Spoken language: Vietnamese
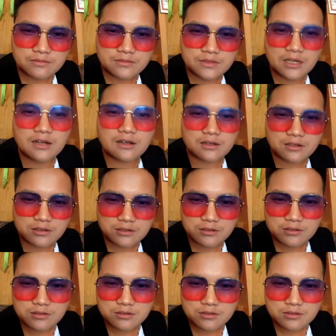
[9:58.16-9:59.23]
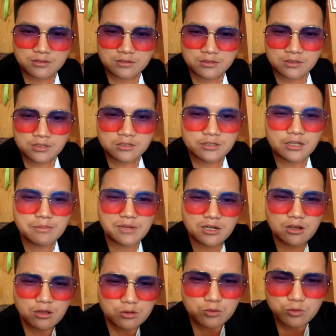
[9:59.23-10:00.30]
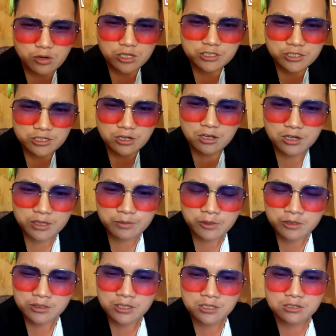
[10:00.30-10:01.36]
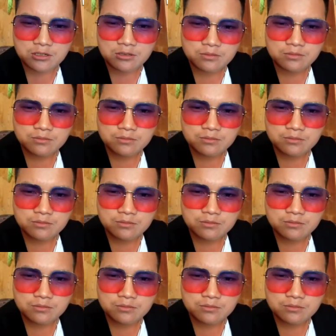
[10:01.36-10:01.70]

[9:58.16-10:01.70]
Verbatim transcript: nè nên mà nó của chỉ nó này mong nè